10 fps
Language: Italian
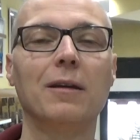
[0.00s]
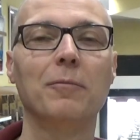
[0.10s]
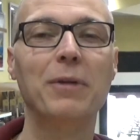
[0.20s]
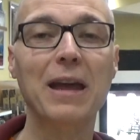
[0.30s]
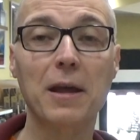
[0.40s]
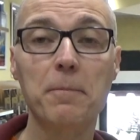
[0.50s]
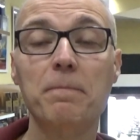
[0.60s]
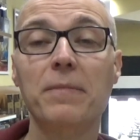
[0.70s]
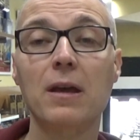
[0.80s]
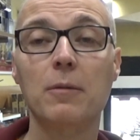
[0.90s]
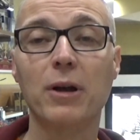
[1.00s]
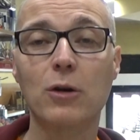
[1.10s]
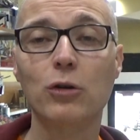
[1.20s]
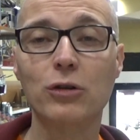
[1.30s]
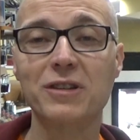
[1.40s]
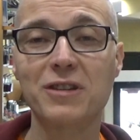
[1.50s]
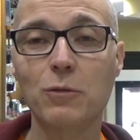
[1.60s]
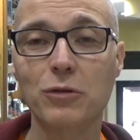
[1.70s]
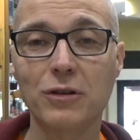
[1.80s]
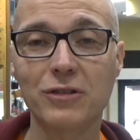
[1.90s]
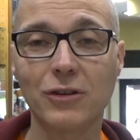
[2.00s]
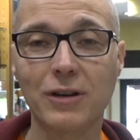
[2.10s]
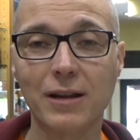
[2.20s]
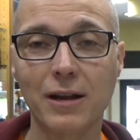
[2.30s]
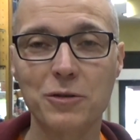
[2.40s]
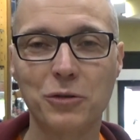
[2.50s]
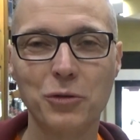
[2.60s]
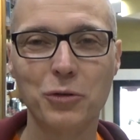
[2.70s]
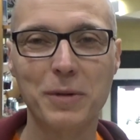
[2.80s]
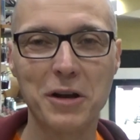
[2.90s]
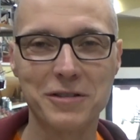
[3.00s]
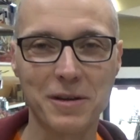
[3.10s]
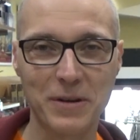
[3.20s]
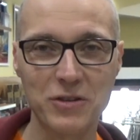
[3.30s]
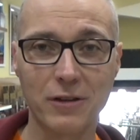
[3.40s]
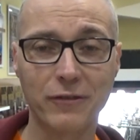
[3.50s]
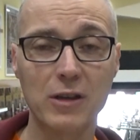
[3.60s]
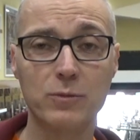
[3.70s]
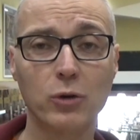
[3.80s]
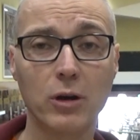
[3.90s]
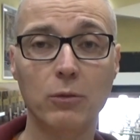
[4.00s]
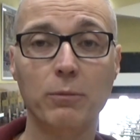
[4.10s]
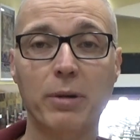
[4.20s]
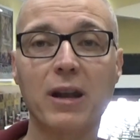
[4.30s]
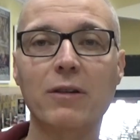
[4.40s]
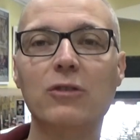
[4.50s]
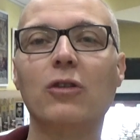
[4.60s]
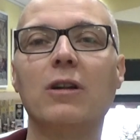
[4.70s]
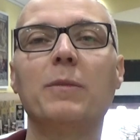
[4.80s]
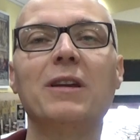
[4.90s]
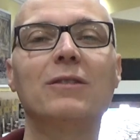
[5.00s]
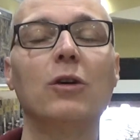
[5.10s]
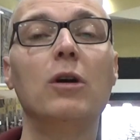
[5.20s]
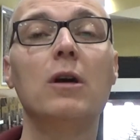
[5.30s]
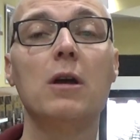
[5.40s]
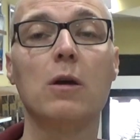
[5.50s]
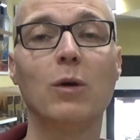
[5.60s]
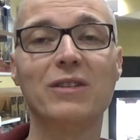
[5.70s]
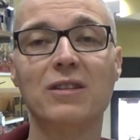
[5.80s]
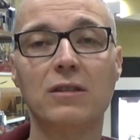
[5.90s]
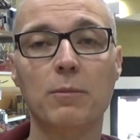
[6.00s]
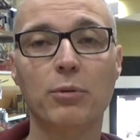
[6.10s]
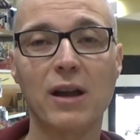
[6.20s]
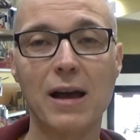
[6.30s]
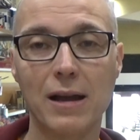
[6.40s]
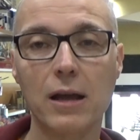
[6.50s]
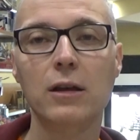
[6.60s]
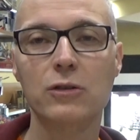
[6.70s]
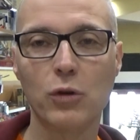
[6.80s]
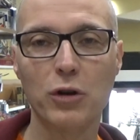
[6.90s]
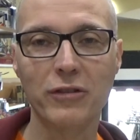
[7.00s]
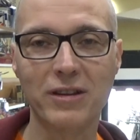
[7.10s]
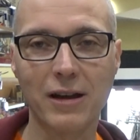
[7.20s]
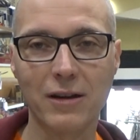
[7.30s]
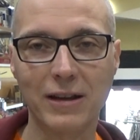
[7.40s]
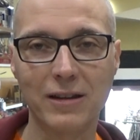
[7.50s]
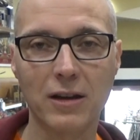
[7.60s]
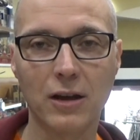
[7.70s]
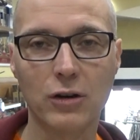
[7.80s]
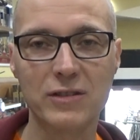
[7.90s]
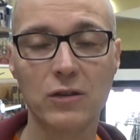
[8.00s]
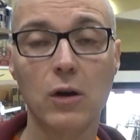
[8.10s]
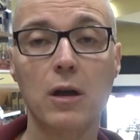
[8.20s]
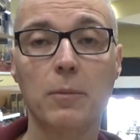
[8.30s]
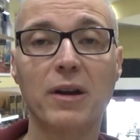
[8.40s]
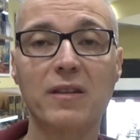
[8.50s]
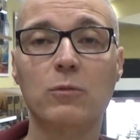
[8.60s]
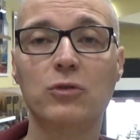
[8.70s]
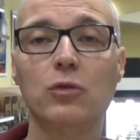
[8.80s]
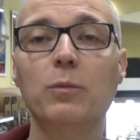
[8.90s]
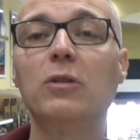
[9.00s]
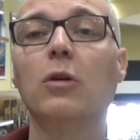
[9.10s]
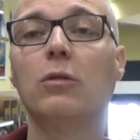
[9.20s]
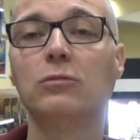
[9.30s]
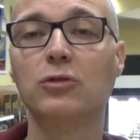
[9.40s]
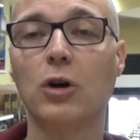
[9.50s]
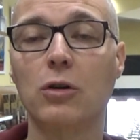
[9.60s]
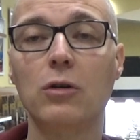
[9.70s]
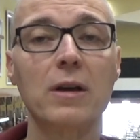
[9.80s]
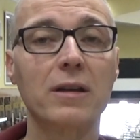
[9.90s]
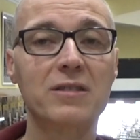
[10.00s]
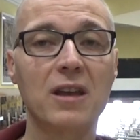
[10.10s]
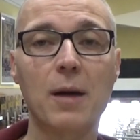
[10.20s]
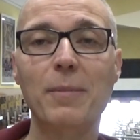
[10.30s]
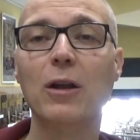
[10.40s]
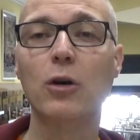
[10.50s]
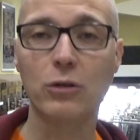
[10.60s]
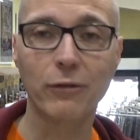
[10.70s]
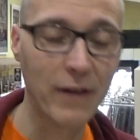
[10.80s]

Bene, per coloro che seguono il nostro canale YouTube e la nostra pagina Facebook, un breve aggiornamento quasi in tempo reale sulle novità arrivate in negozio. Partiamo subito con un gioco che si chiama Lord of